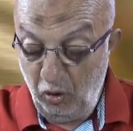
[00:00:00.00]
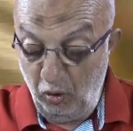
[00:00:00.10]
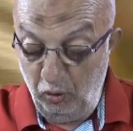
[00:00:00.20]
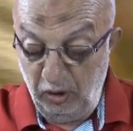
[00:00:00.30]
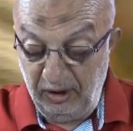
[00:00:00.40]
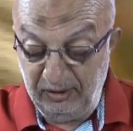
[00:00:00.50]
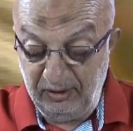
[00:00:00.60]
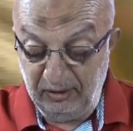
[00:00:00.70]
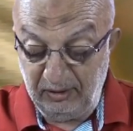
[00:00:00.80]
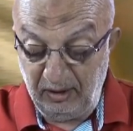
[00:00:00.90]
ölüleri
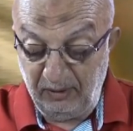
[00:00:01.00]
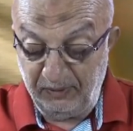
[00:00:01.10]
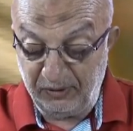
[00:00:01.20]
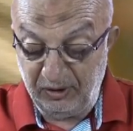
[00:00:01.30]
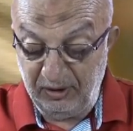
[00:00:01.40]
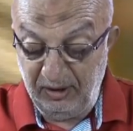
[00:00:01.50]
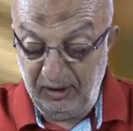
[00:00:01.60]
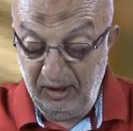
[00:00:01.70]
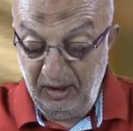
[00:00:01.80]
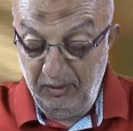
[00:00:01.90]
dirilten
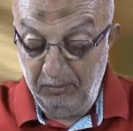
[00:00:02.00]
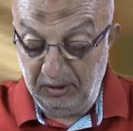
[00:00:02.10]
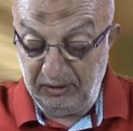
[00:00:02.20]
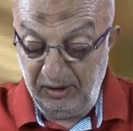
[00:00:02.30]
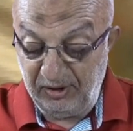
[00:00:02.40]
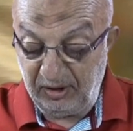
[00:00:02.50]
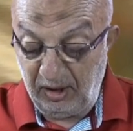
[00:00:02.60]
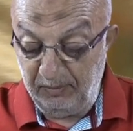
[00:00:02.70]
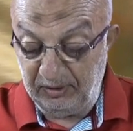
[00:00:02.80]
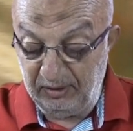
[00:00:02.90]
nefesini batı
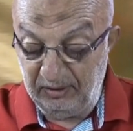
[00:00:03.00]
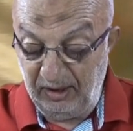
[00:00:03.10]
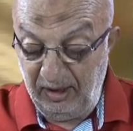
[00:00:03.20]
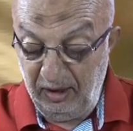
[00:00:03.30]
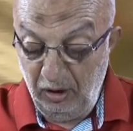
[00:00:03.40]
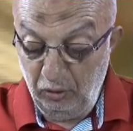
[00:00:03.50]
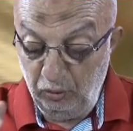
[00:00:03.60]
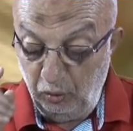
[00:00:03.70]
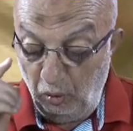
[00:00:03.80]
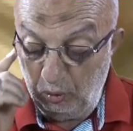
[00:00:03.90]
istikametinde
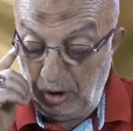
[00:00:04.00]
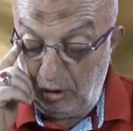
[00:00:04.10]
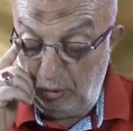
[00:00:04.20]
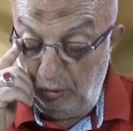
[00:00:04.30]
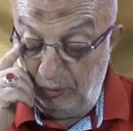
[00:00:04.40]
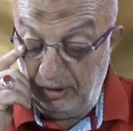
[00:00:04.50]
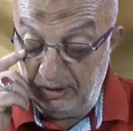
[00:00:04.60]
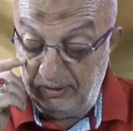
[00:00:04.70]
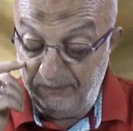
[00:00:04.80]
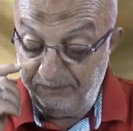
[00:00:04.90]
doğudan
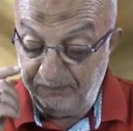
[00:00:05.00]
üfledi.